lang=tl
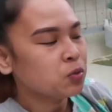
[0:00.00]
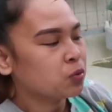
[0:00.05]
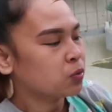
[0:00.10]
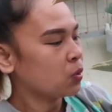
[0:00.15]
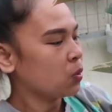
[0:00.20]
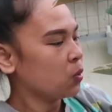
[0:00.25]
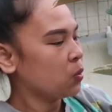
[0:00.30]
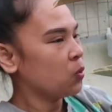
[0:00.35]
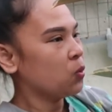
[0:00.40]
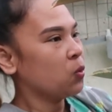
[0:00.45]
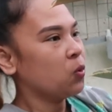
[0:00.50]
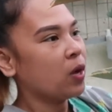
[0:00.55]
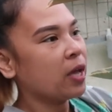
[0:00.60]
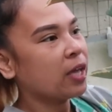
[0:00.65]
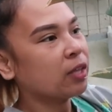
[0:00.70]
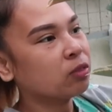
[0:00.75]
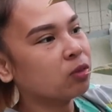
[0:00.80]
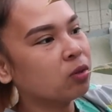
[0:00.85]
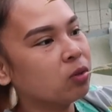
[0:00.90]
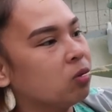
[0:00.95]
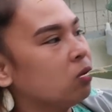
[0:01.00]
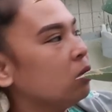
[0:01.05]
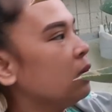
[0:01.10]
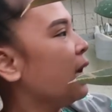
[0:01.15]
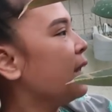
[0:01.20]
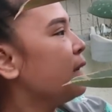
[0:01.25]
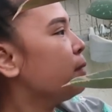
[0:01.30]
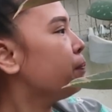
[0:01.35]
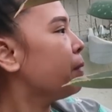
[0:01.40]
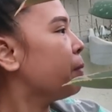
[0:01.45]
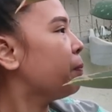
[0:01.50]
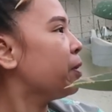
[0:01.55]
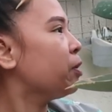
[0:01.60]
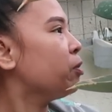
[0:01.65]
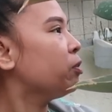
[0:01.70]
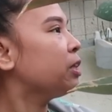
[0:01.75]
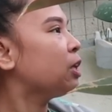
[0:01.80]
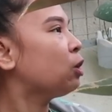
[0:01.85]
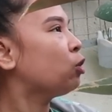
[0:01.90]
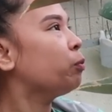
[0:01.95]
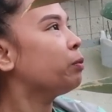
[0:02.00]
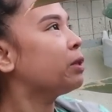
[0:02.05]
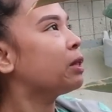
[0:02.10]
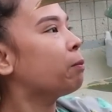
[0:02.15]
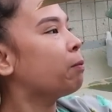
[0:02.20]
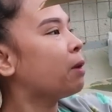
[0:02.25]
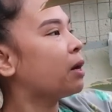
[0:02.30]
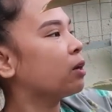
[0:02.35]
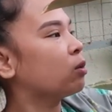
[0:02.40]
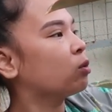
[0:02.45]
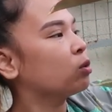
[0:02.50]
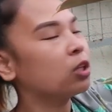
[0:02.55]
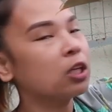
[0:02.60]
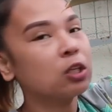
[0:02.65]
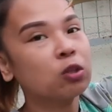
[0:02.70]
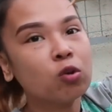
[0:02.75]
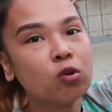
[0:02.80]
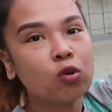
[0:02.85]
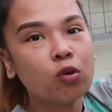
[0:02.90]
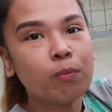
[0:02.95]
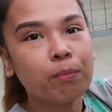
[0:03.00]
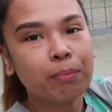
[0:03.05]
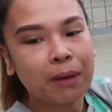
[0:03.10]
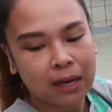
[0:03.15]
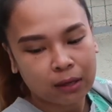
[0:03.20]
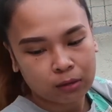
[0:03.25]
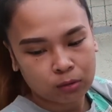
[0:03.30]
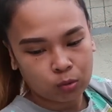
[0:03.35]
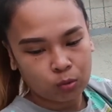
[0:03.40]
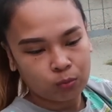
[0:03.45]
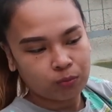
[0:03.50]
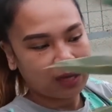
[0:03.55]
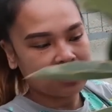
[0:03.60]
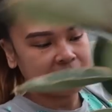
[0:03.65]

So, eto. Alin pa ba yung di ko minamarkot? Itong compactum.